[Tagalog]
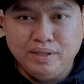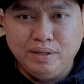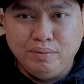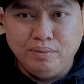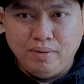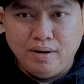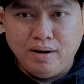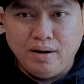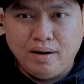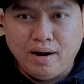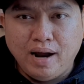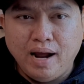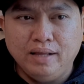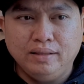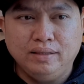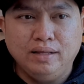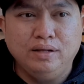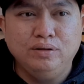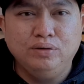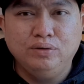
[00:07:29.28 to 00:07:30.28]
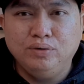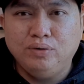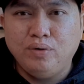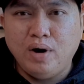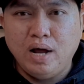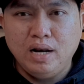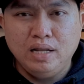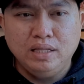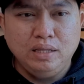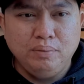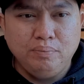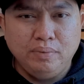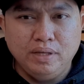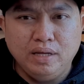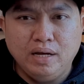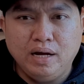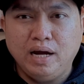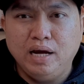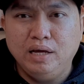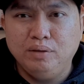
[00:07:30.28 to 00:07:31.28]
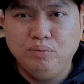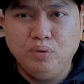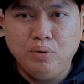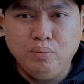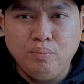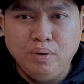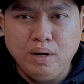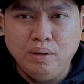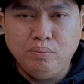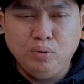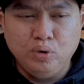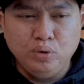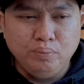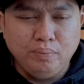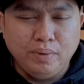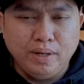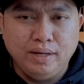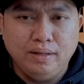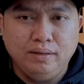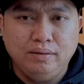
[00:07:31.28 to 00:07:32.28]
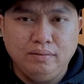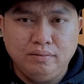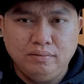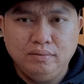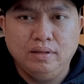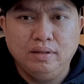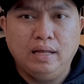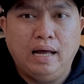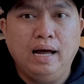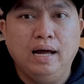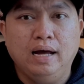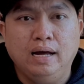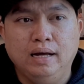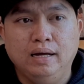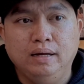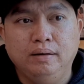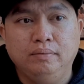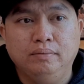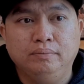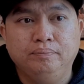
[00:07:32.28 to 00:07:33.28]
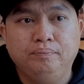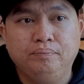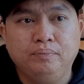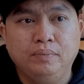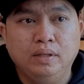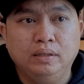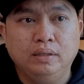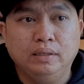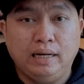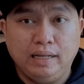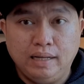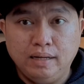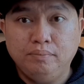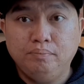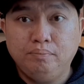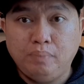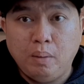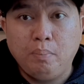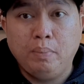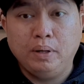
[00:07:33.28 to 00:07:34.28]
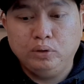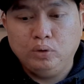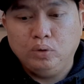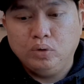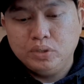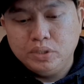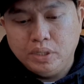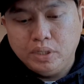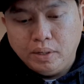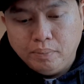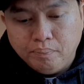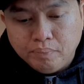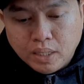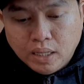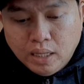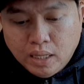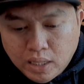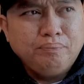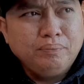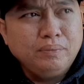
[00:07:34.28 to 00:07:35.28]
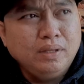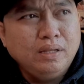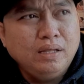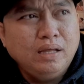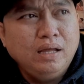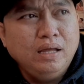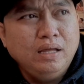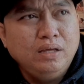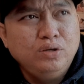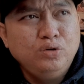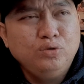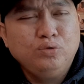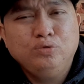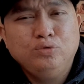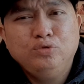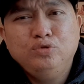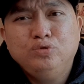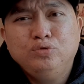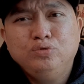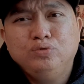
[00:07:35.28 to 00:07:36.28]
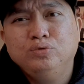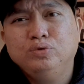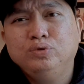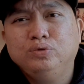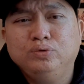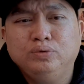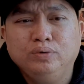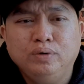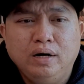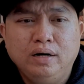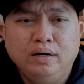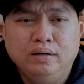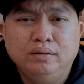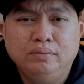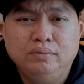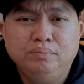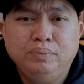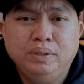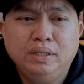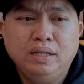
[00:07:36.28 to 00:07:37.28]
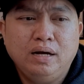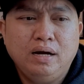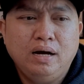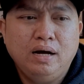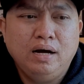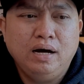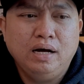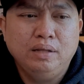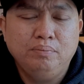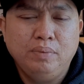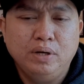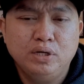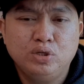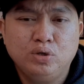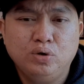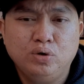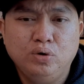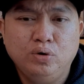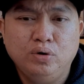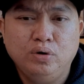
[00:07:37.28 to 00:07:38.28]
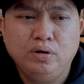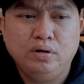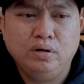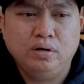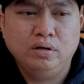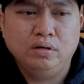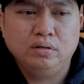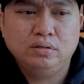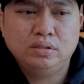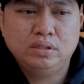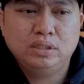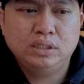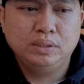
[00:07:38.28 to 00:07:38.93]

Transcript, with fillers: 'di ba? Kahit anong quality pa 'yan, kahit mobile phone pa 'yan, uh, talagang papatok siya. Ay, yung yung um, ang pinaka-advice ko uh,